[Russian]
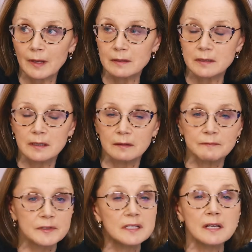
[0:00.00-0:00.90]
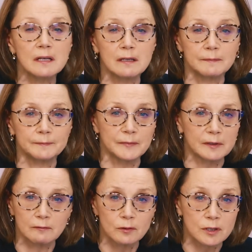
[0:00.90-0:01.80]
делом всей
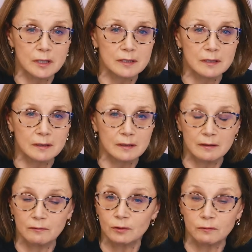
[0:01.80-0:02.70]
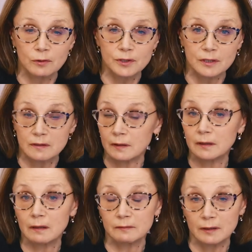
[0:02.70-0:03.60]
его жизни и его творчества, и,
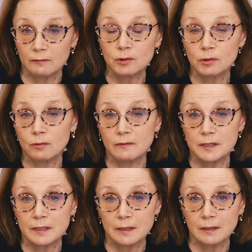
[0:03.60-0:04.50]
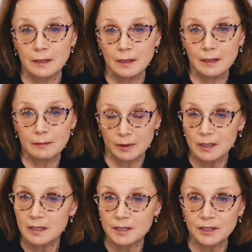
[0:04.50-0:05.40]
главное, его совести,
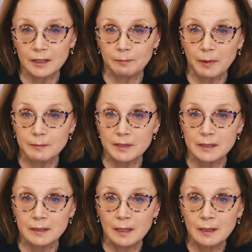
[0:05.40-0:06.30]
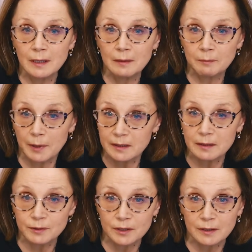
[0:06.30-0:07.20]
была защита памяти
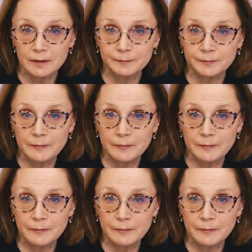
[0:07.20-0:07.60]
погибших,